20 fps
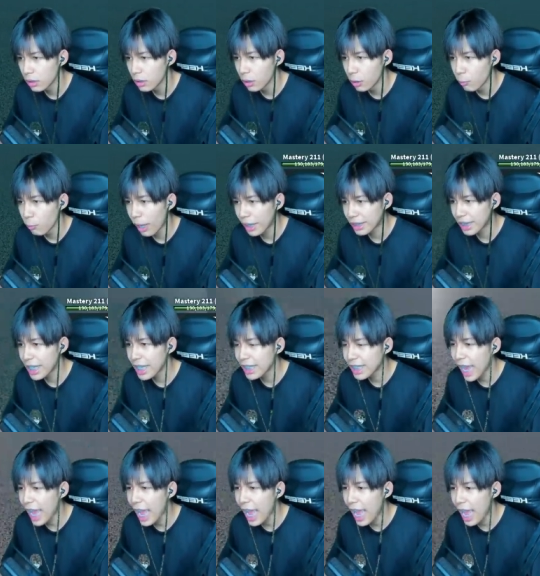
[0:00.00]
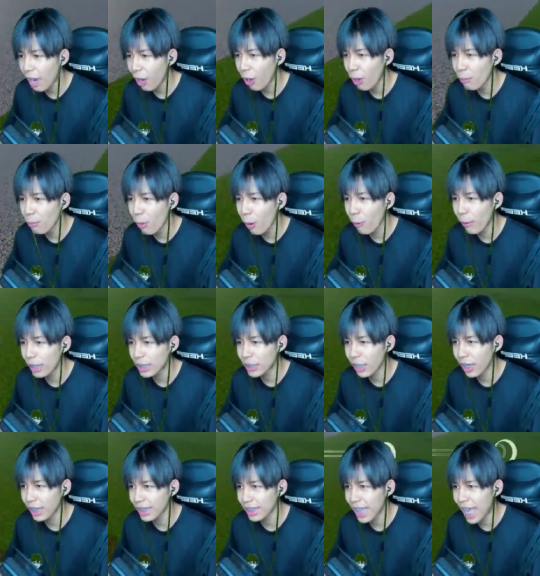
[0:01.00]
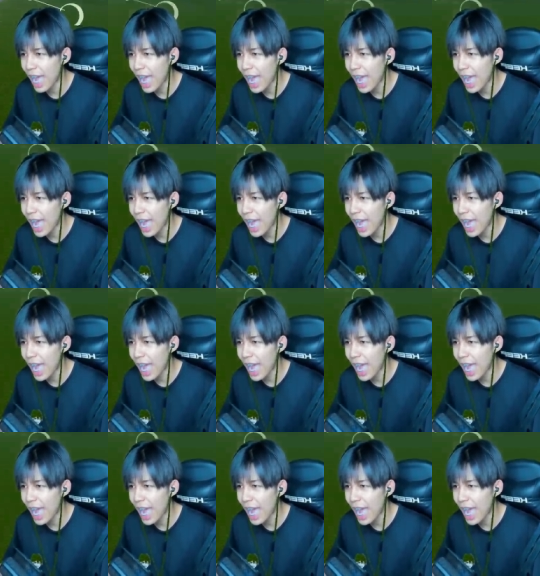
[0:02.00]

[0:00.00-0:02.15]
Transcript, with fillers: หวัดดีจ้าคอมโบวันช็อตตา